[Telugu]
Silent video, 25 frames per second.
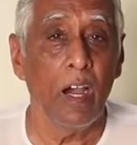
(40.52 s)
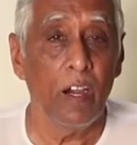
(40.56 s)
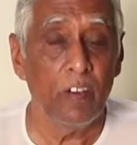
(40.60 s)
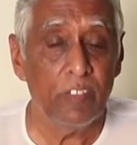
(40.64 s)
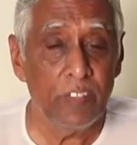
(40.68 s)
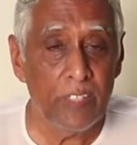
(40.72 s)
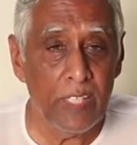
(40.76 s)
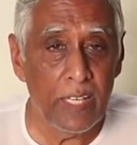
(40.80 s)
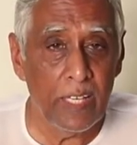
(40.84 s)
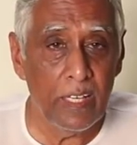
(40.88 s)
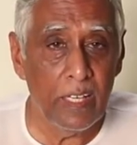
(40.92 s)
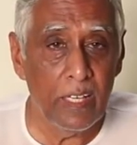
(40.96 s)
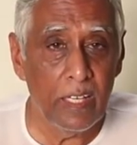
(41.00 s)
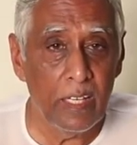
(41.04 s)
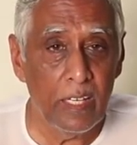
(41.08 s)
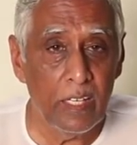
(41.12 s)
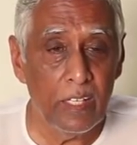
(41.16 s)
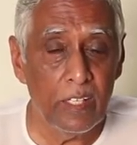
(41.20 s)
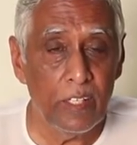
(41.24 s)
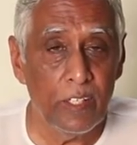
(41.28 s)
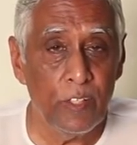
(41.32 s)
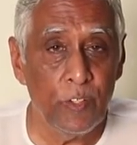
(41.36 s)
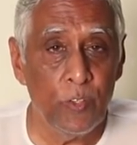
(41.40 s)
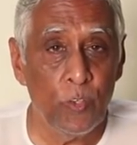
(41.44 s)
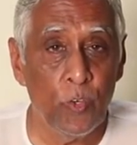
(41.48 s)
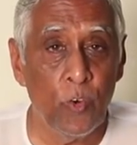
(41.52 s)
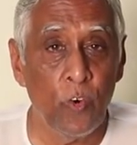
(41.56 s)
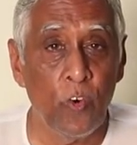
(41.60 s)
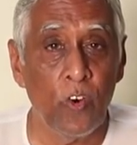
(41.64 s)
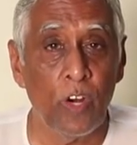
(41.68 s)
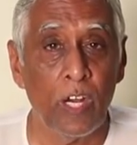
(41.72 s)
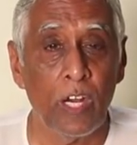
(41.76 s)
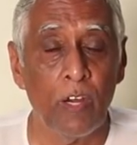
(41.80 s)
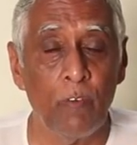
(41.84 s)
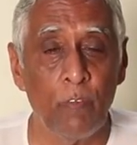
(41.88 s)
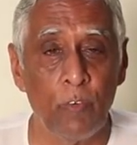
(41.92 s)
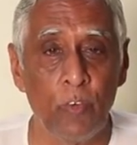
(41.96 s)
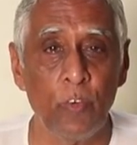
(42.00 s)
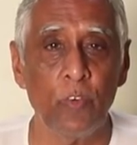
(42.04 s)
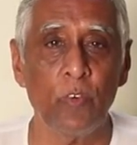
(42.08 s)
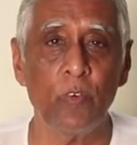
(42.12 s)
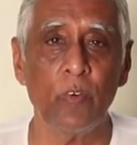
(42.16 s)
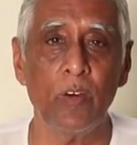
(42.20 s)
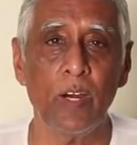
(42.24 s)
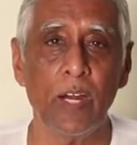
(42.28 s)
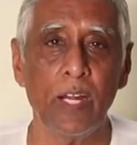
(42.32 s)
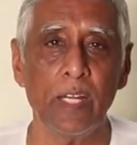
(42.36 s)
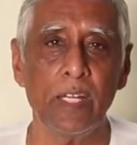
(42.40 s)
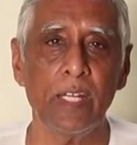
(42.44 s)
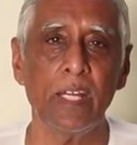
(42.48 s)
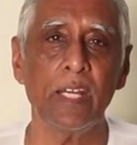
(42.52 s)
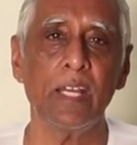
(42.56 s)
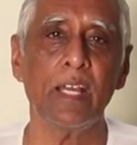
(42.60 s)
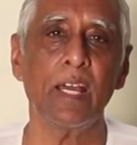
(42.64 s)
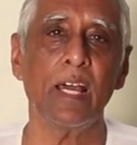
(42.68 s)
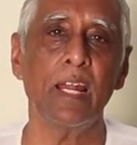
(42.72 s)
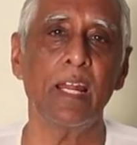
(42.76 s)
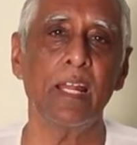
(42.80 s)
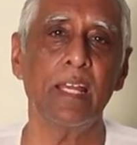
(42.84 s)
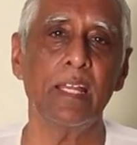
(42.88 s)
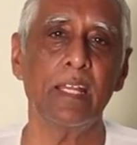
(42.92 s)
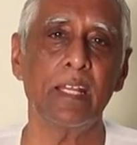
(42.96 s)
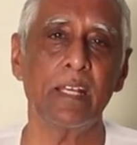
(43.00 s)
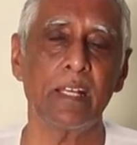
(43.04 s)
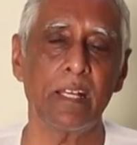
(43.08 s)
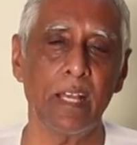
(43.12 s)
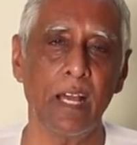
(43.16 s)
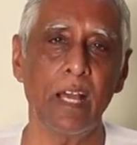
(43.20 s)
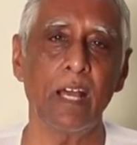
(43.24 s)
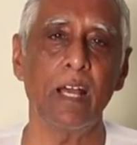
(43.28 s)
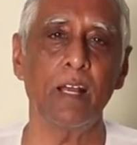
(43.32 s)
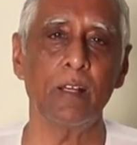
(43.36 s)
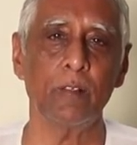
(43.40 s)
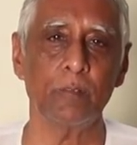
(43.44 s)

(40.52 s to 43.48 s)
అయితే యోగము అంటే కలయిక